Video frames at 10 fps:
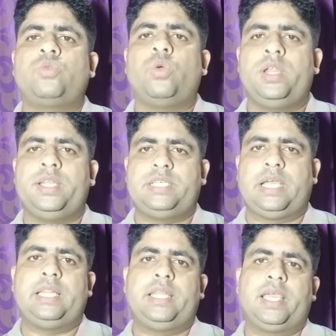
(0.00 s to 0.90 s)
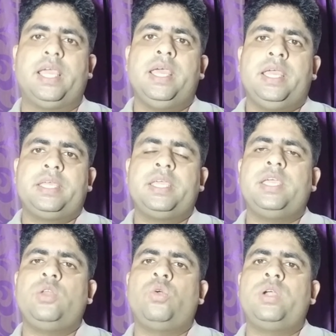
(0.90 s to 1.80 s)
করলেন সেখান থেকে কি
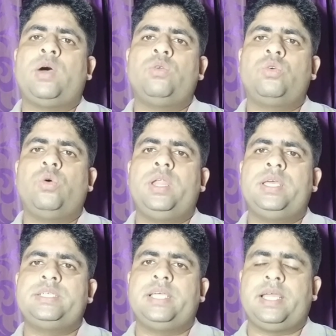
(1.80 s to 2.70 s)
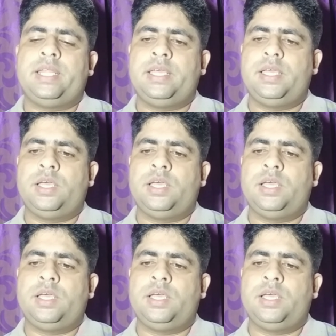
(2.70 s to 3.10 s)
কি নোট ডাউন করলেন সেখানে